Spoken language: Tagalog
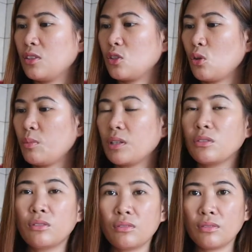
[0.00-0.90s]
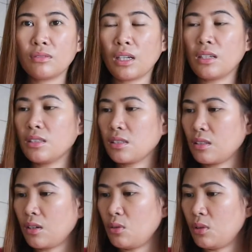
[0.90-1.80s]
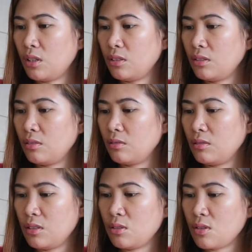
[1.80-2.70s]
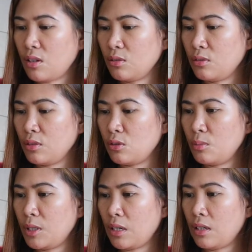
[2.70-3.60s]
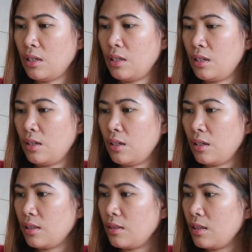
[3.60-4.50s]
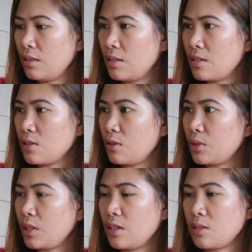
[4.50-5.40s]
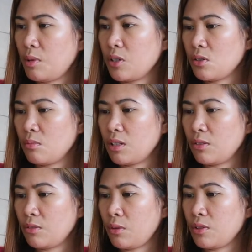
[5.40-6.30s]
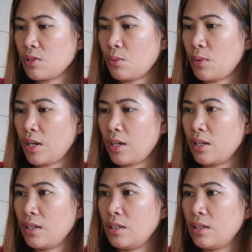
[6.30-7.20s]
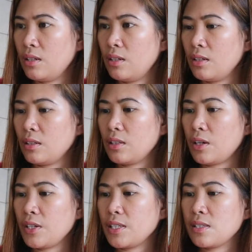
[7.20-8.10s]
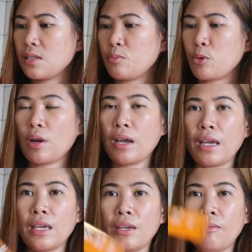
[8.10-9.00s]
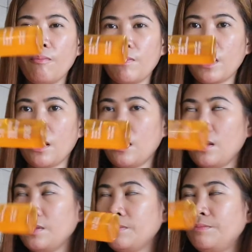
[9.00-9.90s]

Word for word: so sobrang tagal na sa taguan o dito sa ano nagdumi na. I think this is already expired so I'm gonna throw this away. Clarins spray na